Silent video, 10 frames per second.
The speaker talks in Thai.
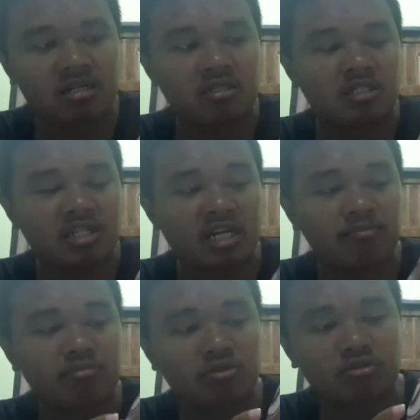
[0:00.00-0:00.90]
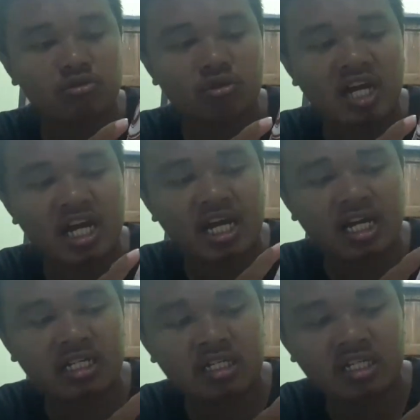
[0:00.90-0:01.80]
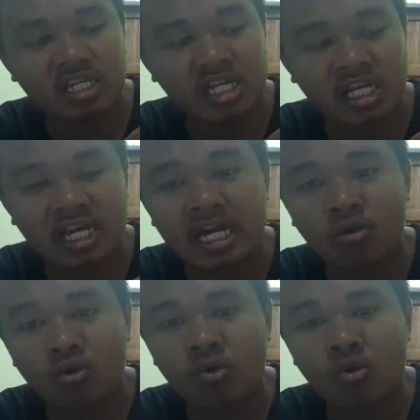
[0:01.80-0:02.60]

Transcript: งนะครับตรา ARO